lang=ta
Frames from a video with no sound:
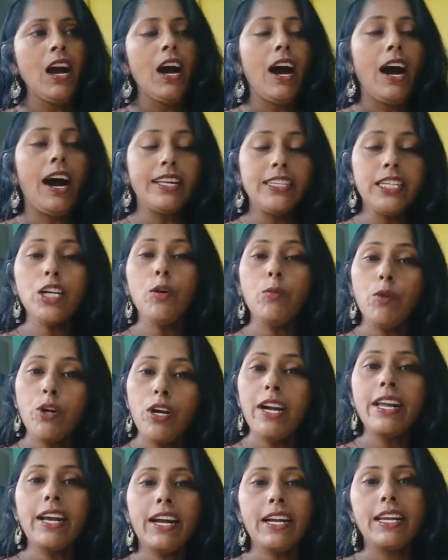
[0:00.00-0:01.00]
அதுக்கு
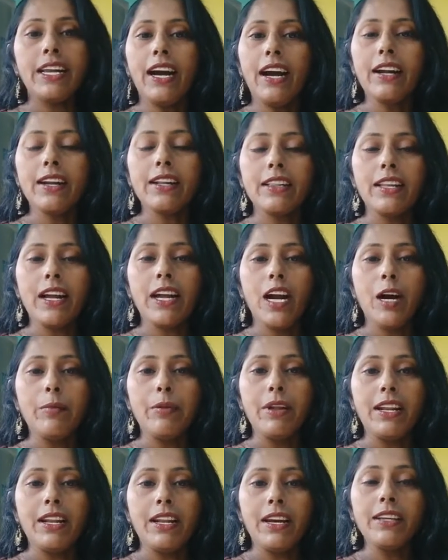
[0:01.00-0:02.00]
முன்னாடி அங்கே யார் இருந்தாங்க
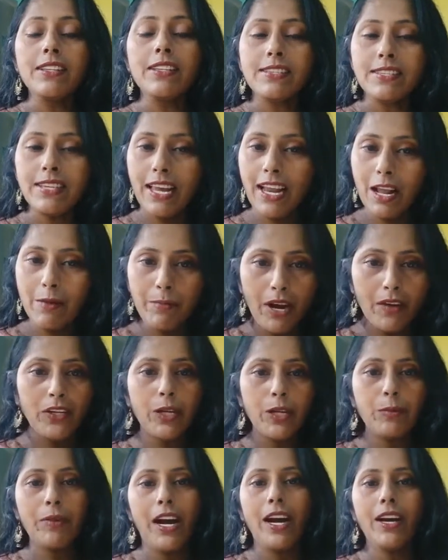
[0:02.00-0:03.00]
அப்படின்னா அது சேலம்
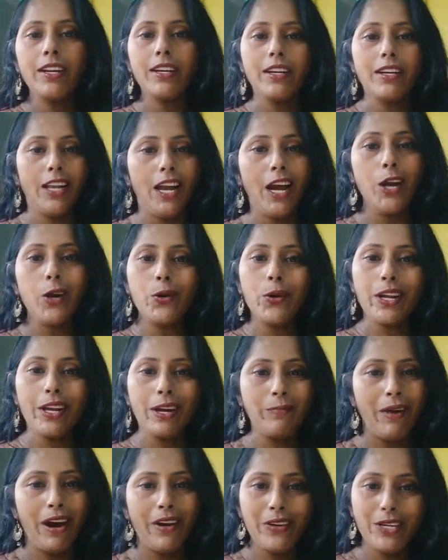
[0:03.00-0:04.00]
மாவட்டம் யார் யாருடைய
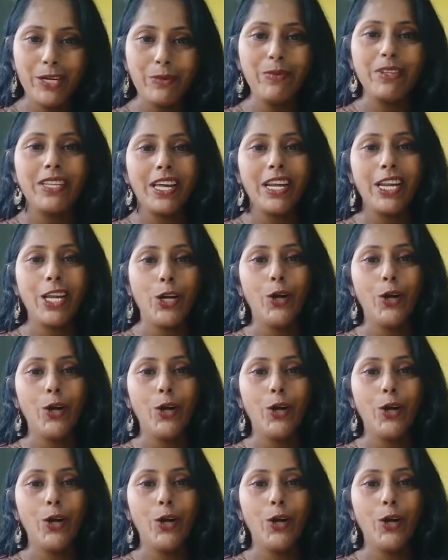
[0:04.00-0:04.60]
மாவட்டம்னு தெரியும்